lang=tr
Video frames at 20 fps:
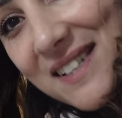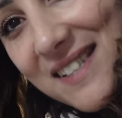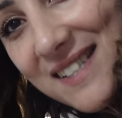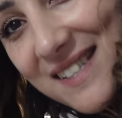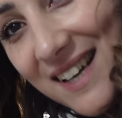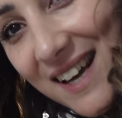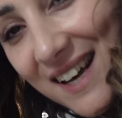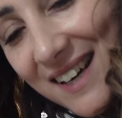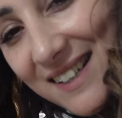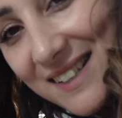
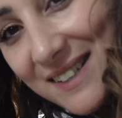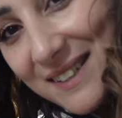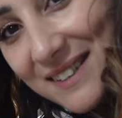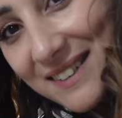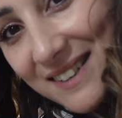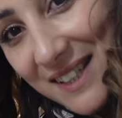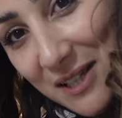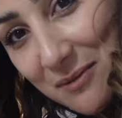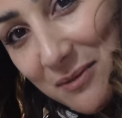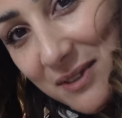kızlar.
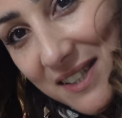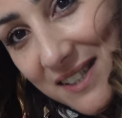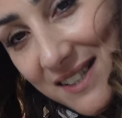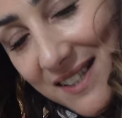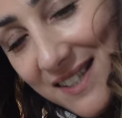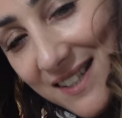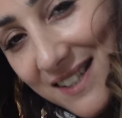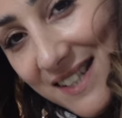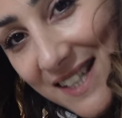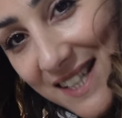Dayımın
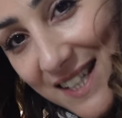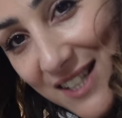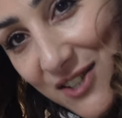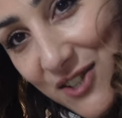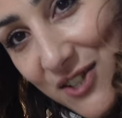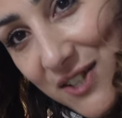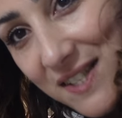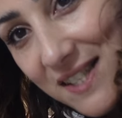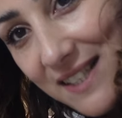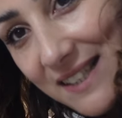kızı
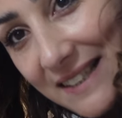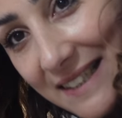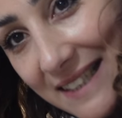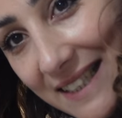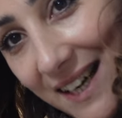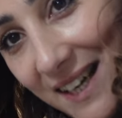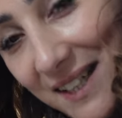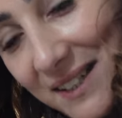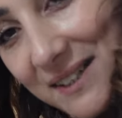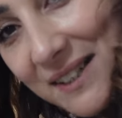ikincisi
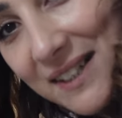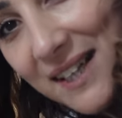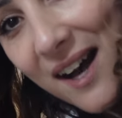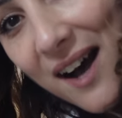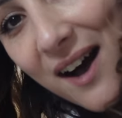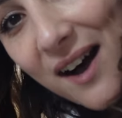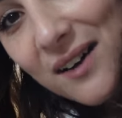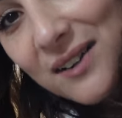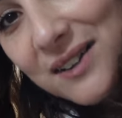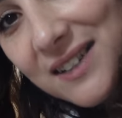Dilan
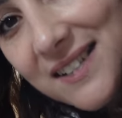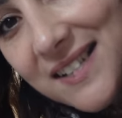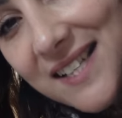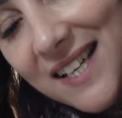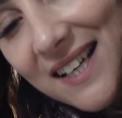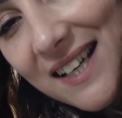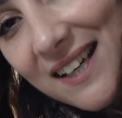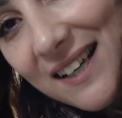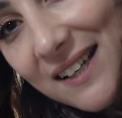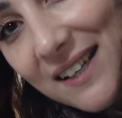6
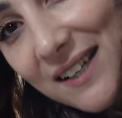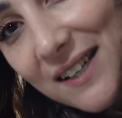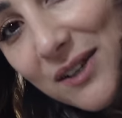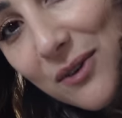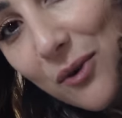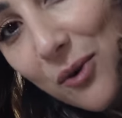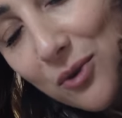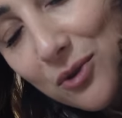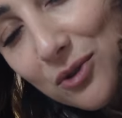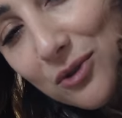senelik
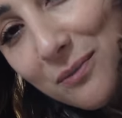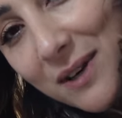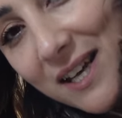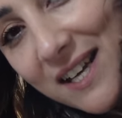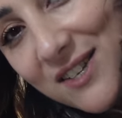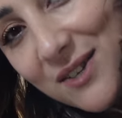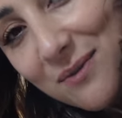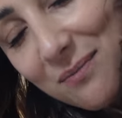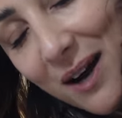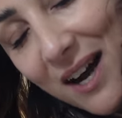
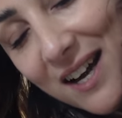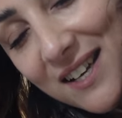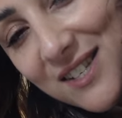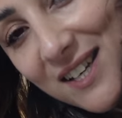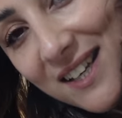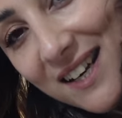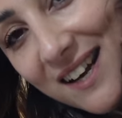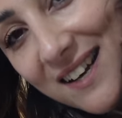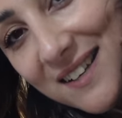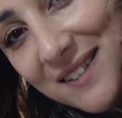okul
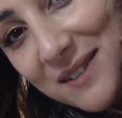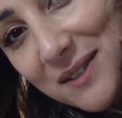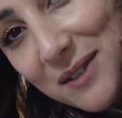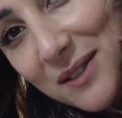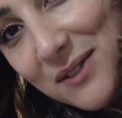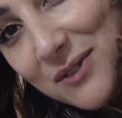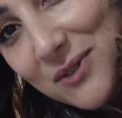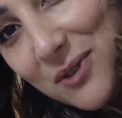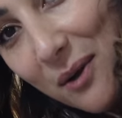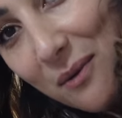
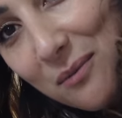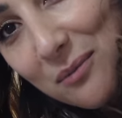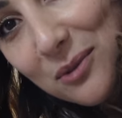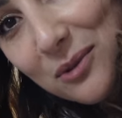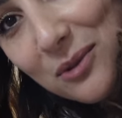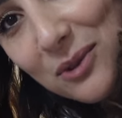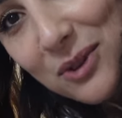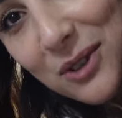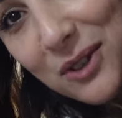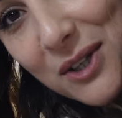macerası son
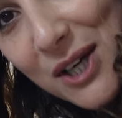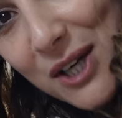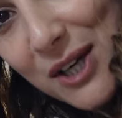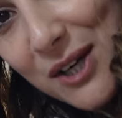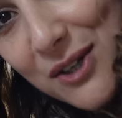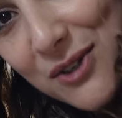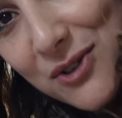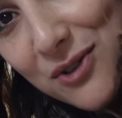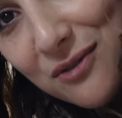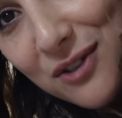buldu.
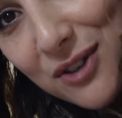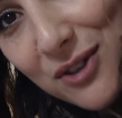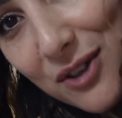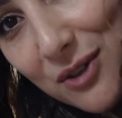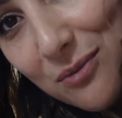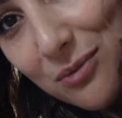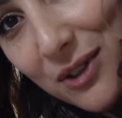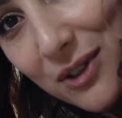Şu videoyu